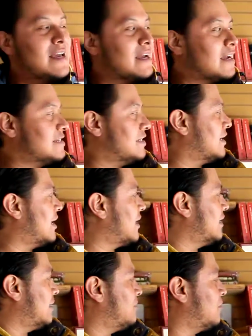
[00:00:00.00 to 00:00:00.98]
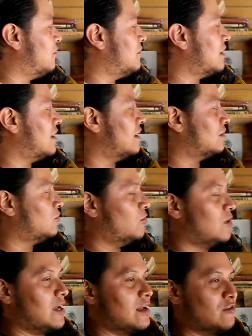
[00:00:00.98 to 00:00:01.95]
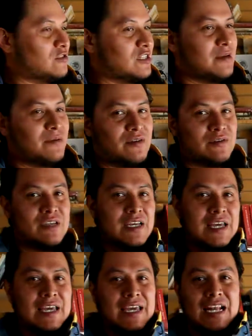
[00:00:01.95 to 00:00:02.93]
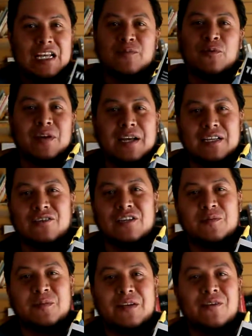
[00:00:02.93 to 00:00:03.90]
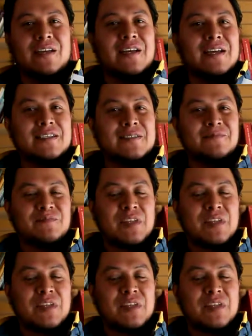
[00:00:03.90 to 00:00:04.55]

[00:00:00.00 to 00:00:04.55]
que se encarga de promover la lectura, los libros y las publicaciones periódicas,